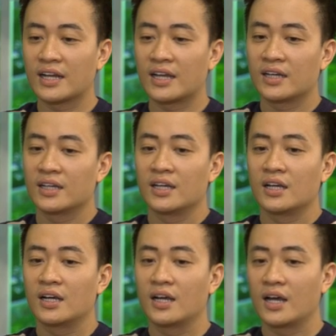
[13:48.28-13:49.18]
là
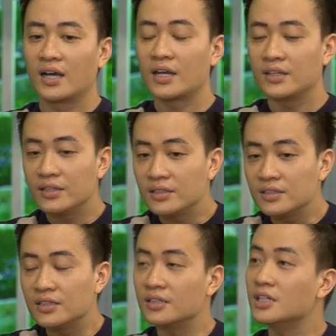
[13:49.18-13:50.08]
gần như
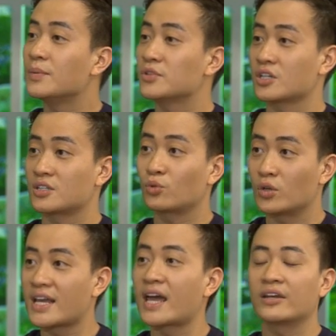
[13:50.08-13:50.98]
những người mà chọn sống tối
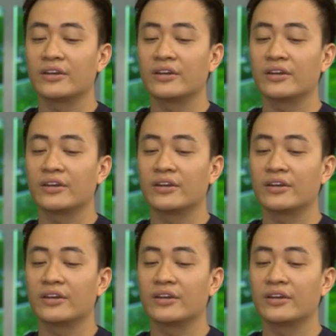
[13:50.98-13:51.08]
giản